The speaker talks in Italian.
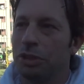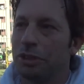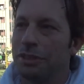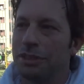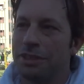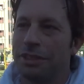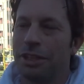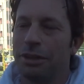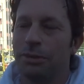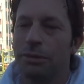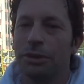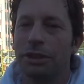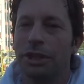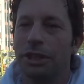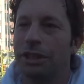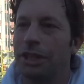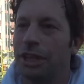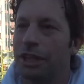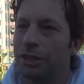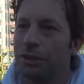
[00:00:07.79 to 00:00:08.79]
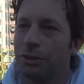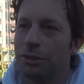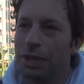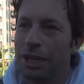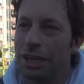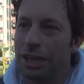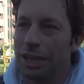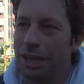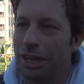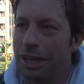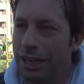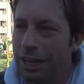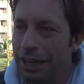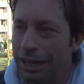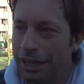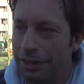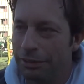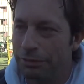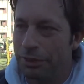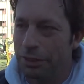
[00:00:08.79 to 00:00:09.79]
devi stare molto attento
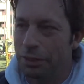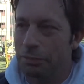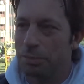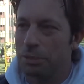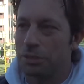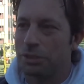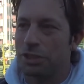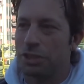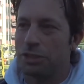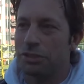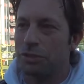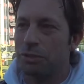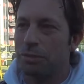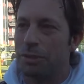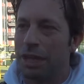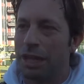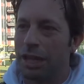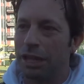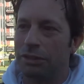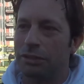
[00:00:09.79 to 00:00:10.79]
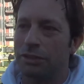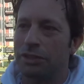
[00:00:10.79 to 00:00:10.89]
a fare il possesso palla,